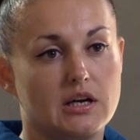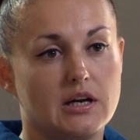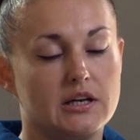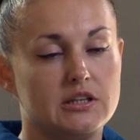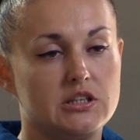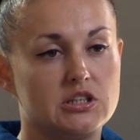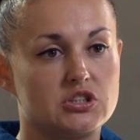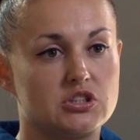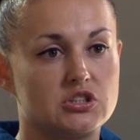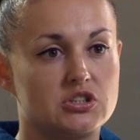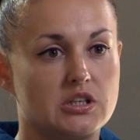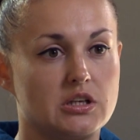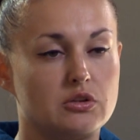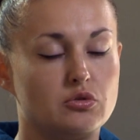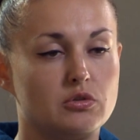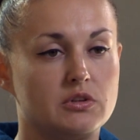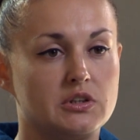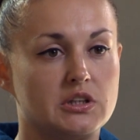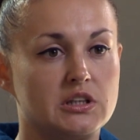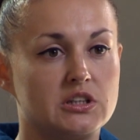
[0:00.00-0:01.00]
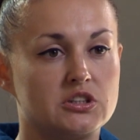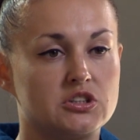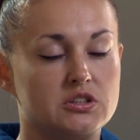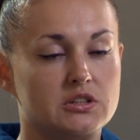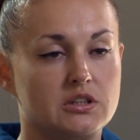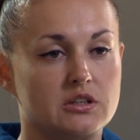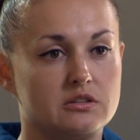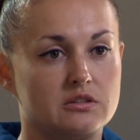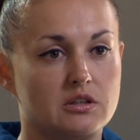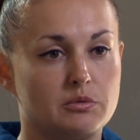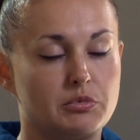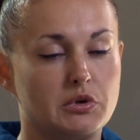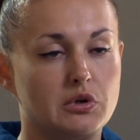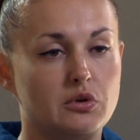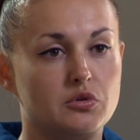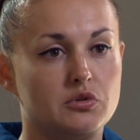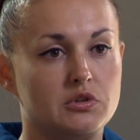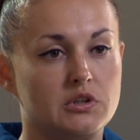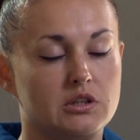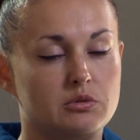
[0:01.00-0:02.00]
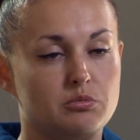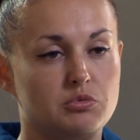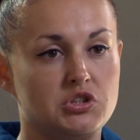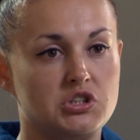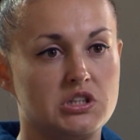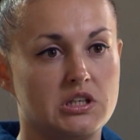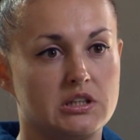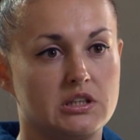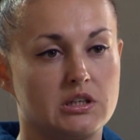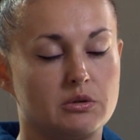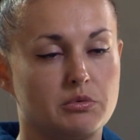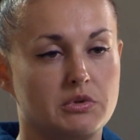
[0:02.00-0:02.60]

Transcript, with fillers: Конечно же, оно наложило определенный отпечаток,